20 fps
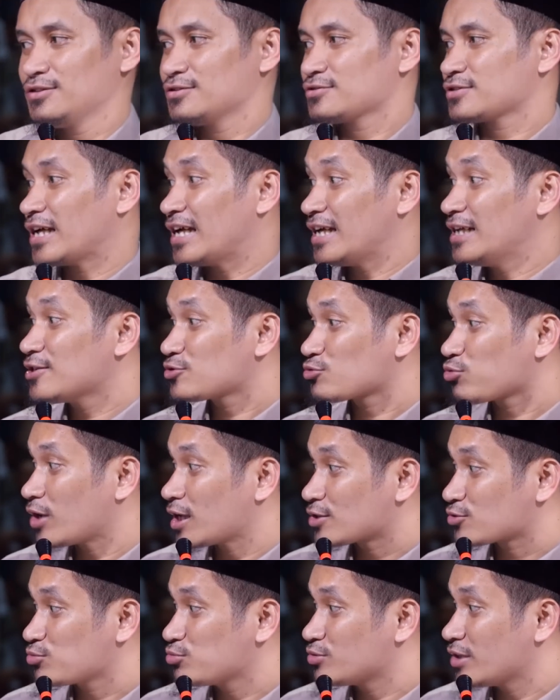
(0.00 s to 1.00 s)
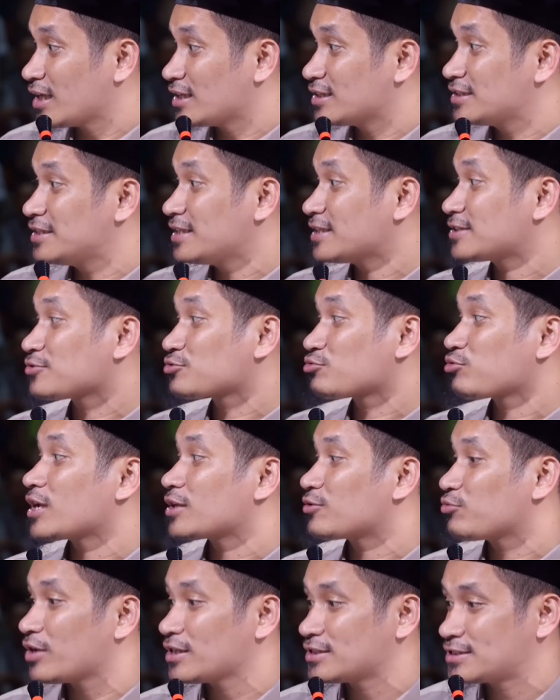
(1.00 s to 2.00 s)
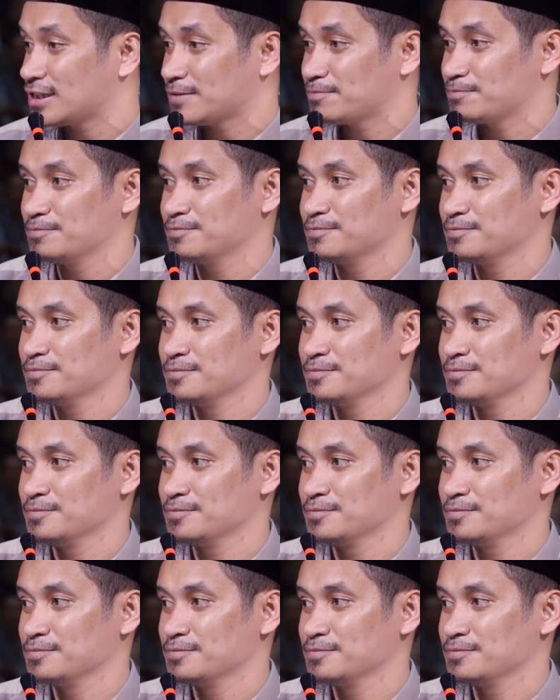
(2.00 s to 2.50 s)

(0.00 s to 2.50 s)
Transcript: saya ini sholat sunnah, dia itu sholat wajib.